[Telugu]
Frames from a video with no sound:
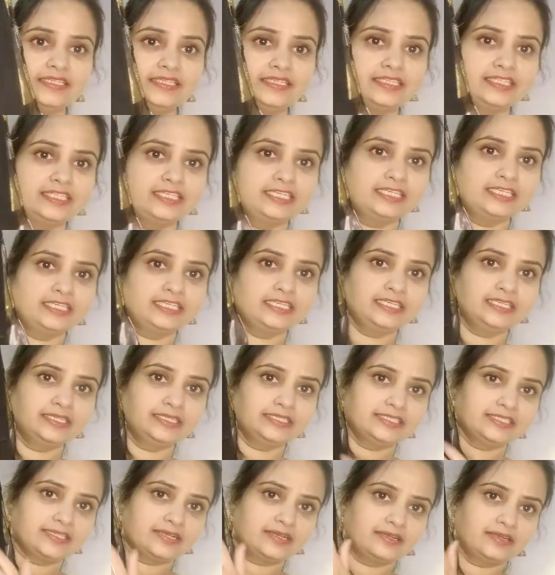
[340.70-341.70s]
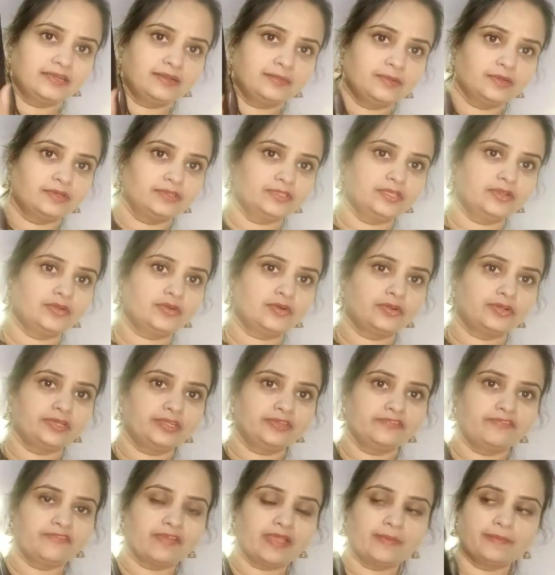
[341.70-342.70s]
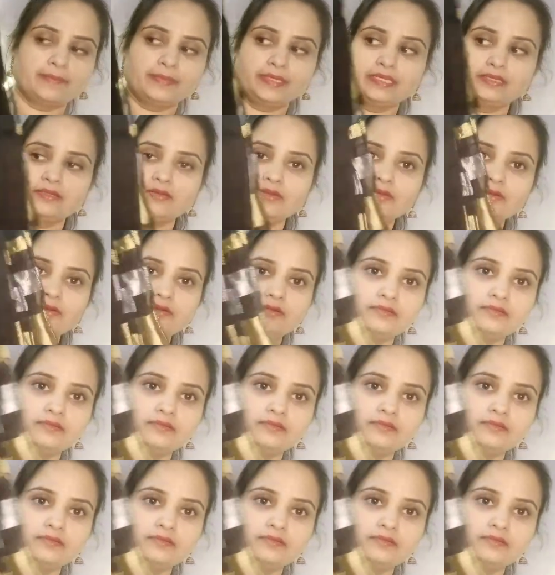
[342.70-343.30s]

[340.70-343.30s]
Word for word: ఇది చాలా బాగుంది కాటన్ ఫ్యాబ్రిక్లో